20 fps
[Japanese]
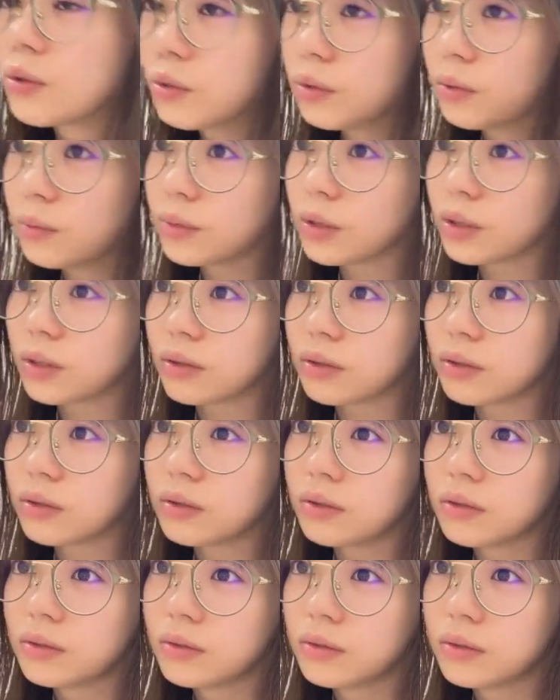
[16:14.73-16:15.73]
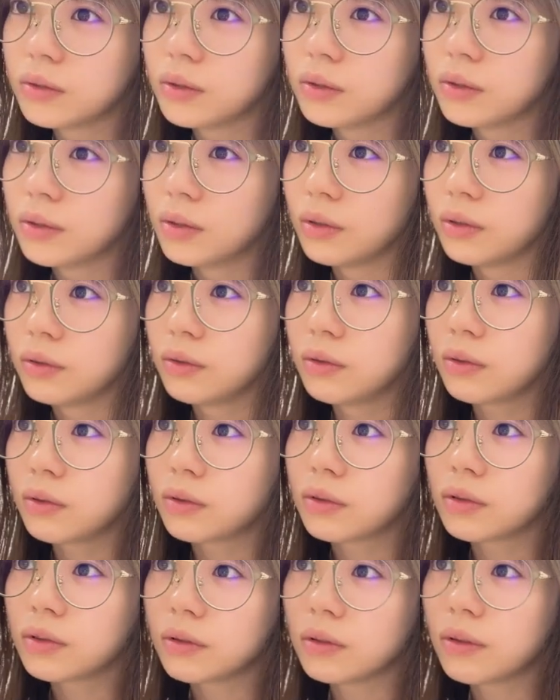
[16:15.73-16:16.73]
今日もなんだなん
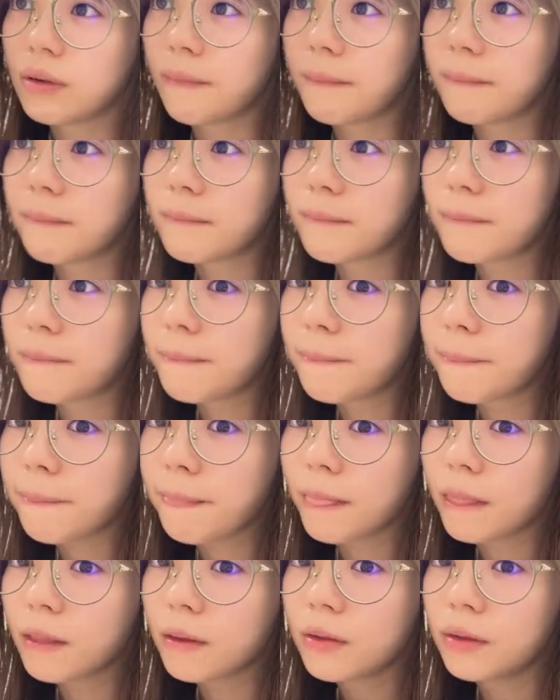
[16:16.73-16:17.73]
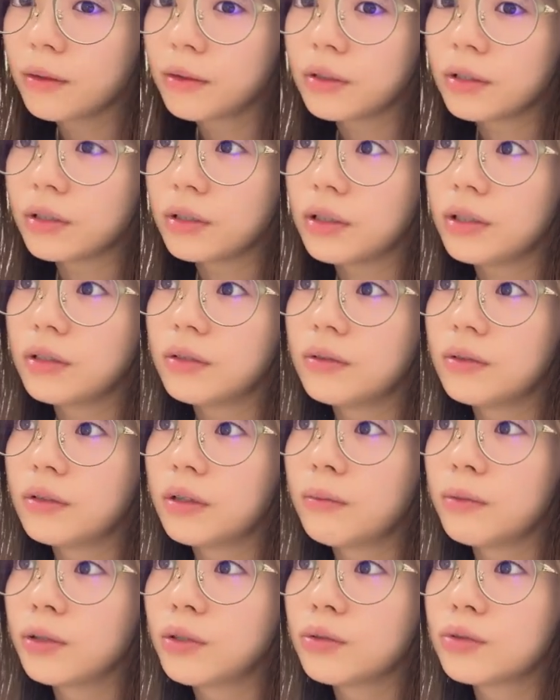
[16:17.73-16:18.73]
かあれだね天気が
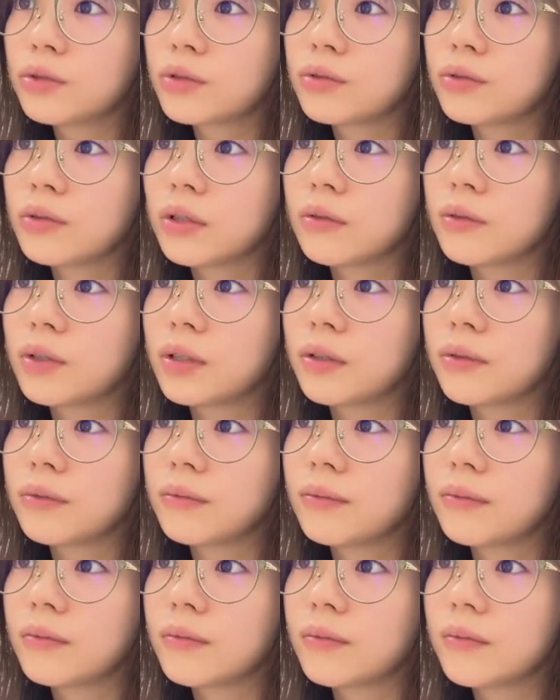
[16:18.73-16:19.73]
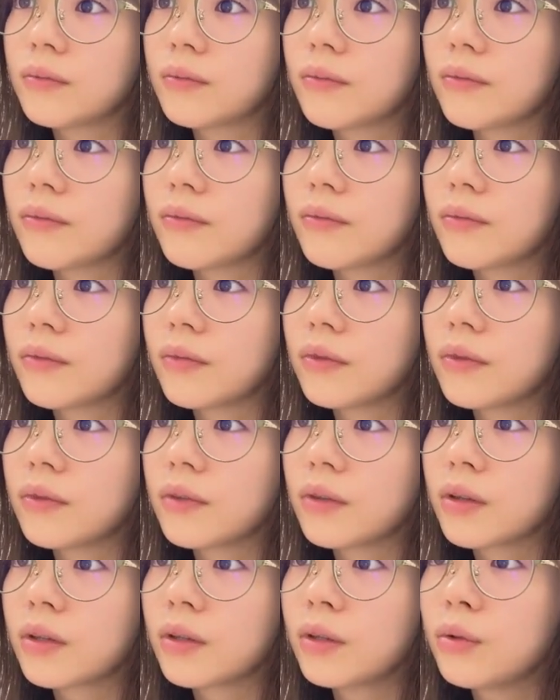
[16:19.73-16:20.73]
あんまよろしくないわね
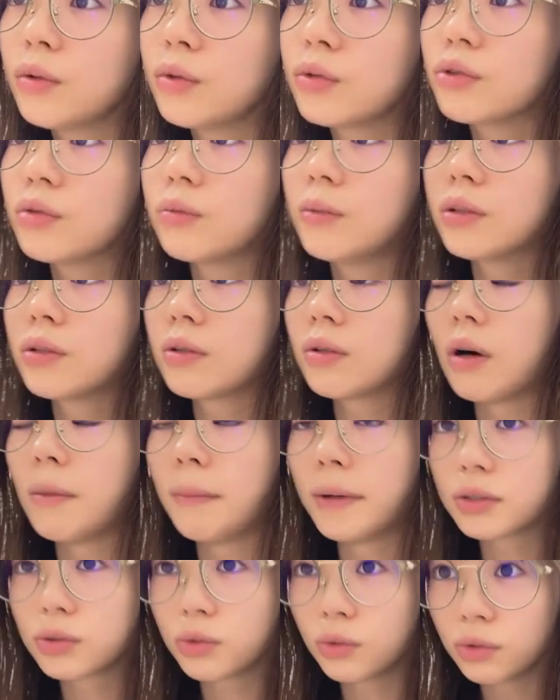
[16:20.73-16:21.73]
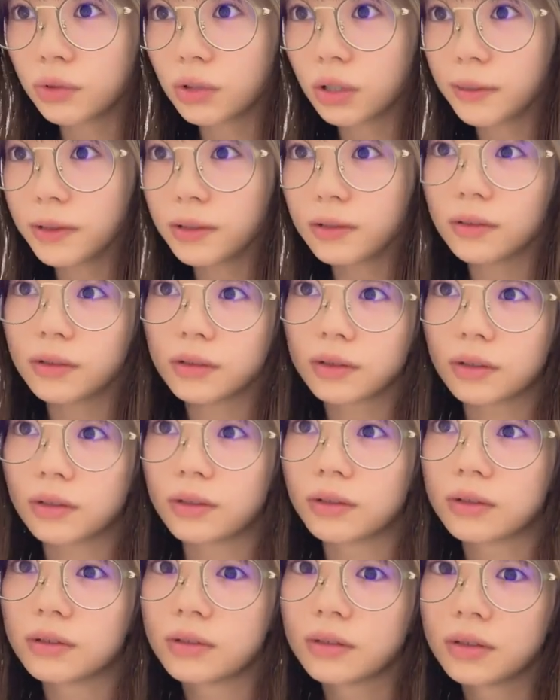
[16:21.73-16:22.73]
飛行機止まってたあまあそのレベルなんだ
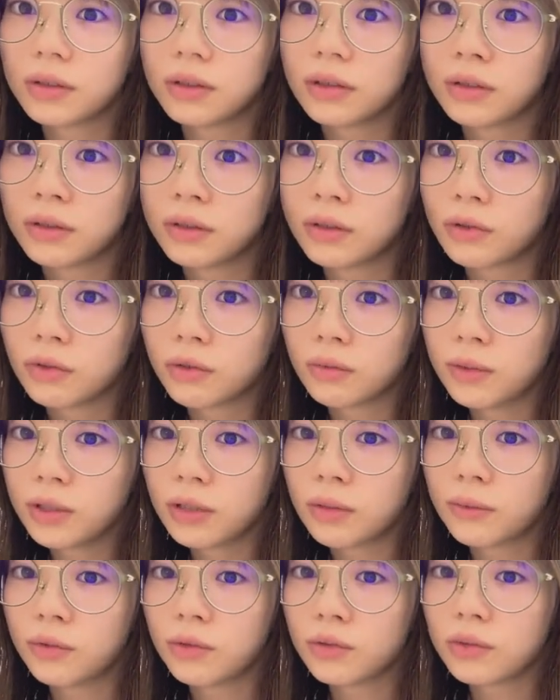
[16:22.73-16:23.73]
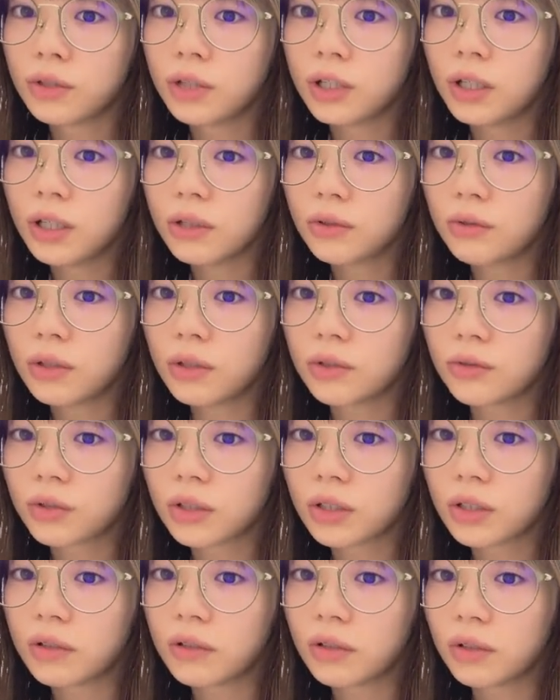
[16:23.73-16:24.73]
ごめんな本当にリハとかの
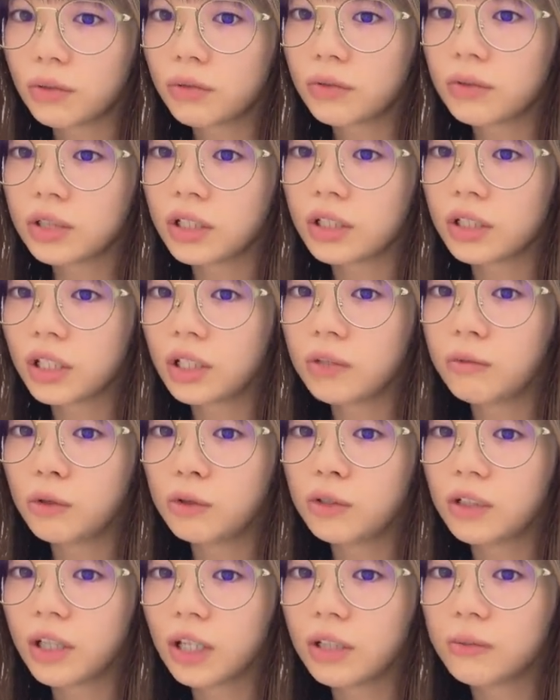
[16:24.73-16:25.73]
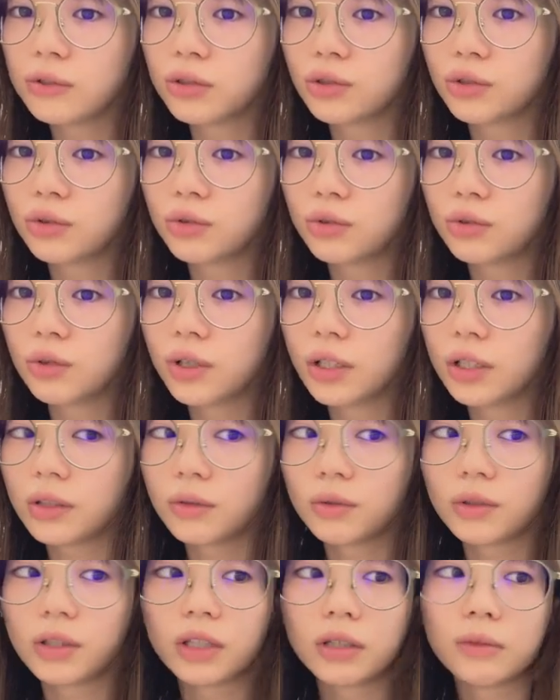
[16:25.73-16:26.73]
期間は特に何も外部の情報入って
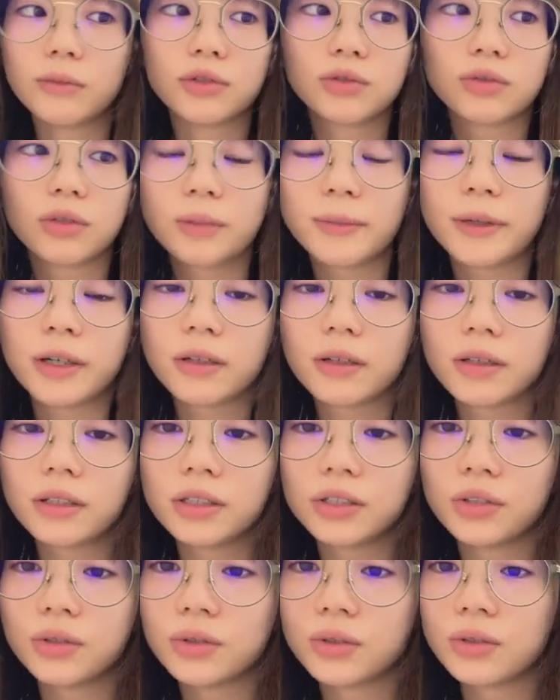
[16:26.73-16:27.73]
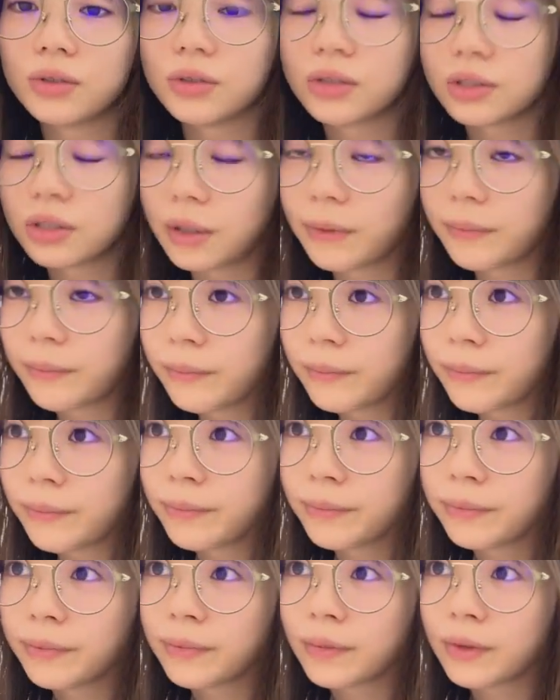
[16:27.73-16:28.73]
こないからもうそればっかりに集中して
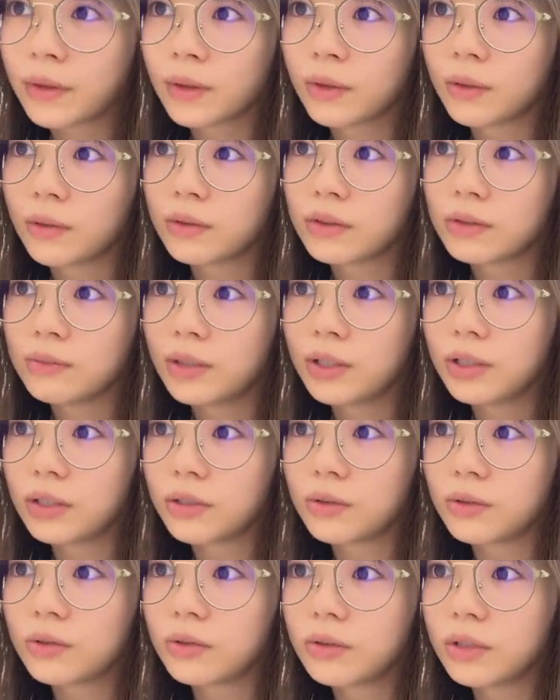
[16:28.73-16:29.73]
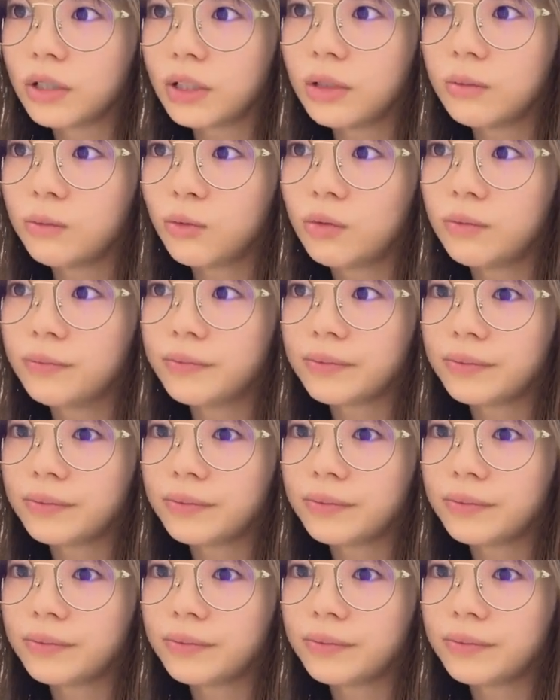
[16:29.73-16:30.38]
すまんねちょっと何も